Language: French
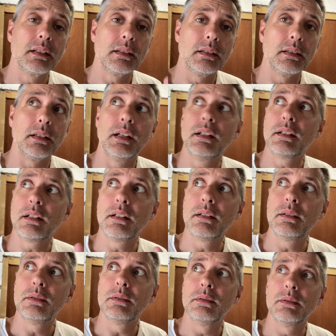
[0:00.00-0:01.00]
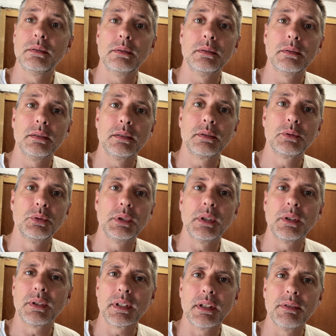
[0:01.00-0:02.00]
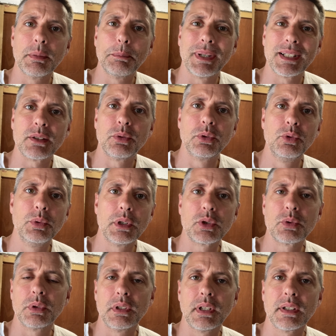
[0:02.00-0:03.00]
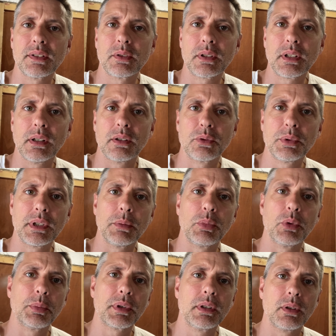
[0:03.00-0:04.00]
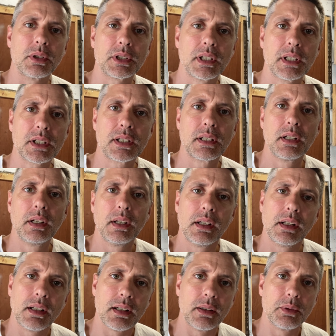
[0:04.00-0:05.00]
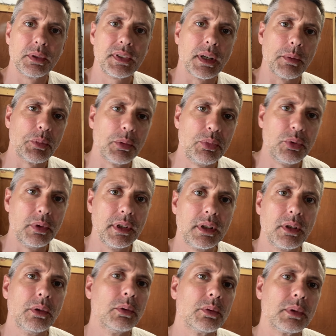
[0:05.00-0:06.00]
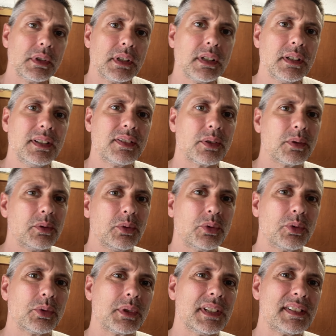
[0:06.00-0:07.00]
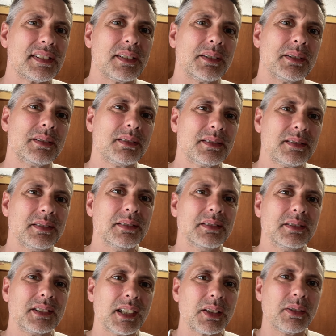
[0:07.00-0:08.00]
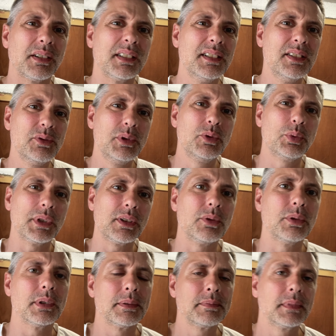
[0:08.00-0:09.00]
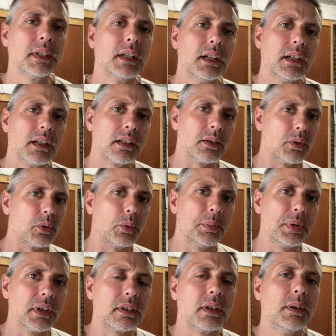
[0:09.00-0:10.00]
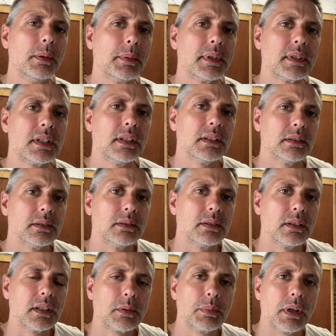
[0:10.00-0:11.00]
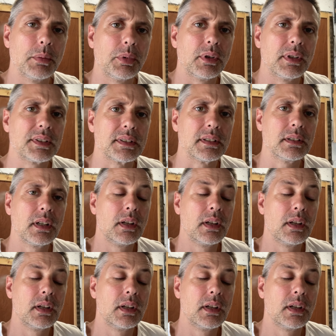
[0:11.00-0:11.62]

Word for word: Là, là euh, tout à l'heure, il n'y avait pas trop de nuages, on était à 140 watts à peu près en recharge. Là, c'est un peu plus l'été, on était descendu autour des 198 euh, watts, tu vois. Donc on perd quand même un tiers, euh, rien que par rapport à ça.